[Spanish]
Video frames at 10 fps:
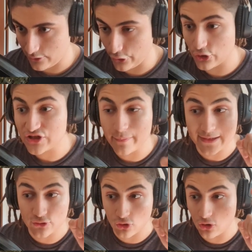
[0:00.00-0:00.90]
no se
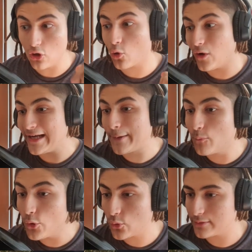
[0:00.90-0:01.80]
pasó, lo cual es
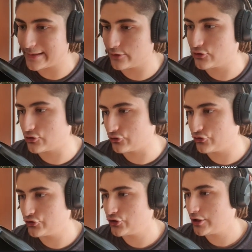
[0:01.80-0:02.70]
muy bueno para
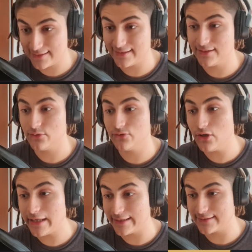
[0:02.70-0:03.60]
nosotros. 71
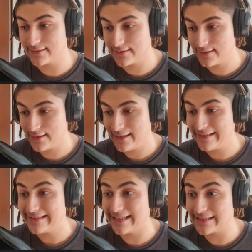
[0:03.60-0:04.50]
dólares.
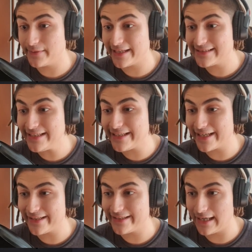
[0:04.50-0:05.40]
Decime que sí,
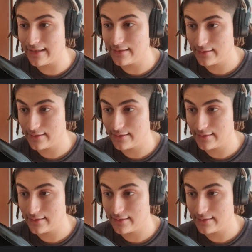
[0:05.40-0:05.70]
izquierdita.